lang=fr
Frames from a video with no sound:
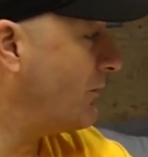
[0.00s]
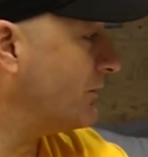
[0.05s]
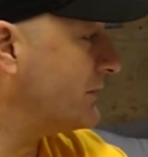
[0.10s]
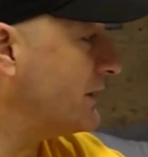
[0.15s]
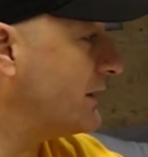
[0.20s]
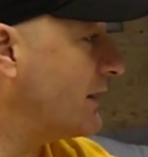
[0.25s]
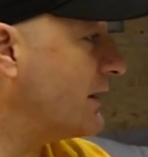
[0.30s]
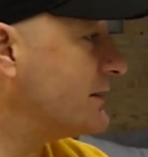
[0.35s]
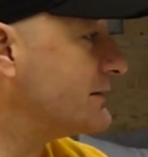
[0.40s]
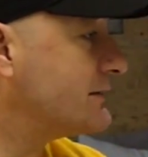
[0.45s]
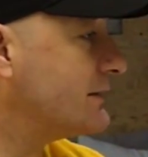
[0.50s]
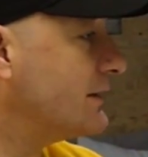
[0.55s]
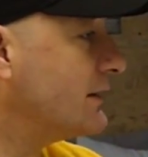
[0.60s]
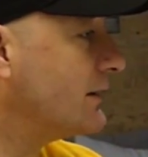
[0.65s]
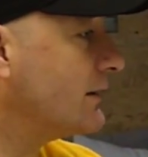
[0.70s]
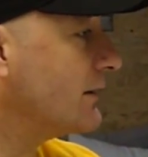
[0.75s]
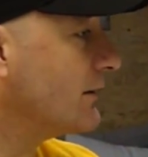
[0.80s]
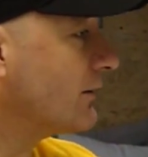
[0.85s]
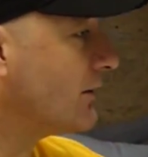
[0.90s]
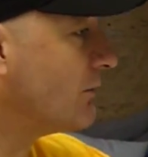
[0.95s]
comment
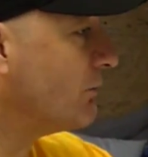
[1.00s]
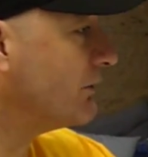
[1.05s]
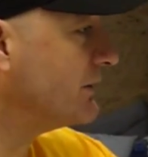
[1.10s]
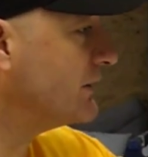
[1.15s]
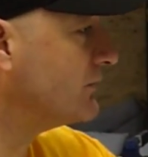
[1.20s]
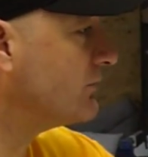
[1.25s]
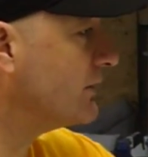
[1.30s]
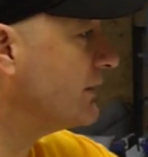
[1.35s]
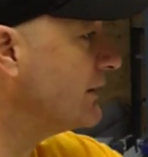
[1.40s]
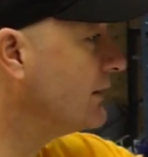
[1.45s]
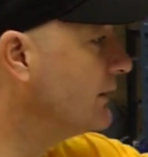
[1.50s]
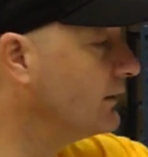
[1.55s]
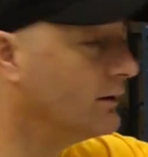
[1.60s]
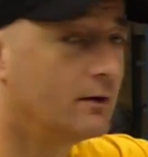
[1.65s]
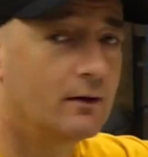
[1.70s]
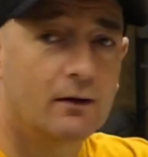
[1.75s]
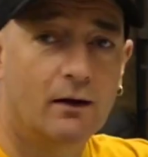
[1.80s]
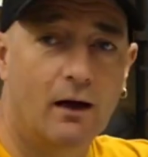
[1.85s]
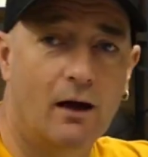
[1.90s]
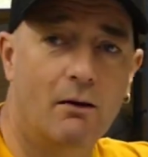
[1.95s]
dégraisser, euh, comment nettoyer,
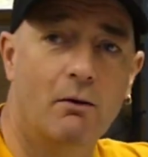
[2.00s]
eh,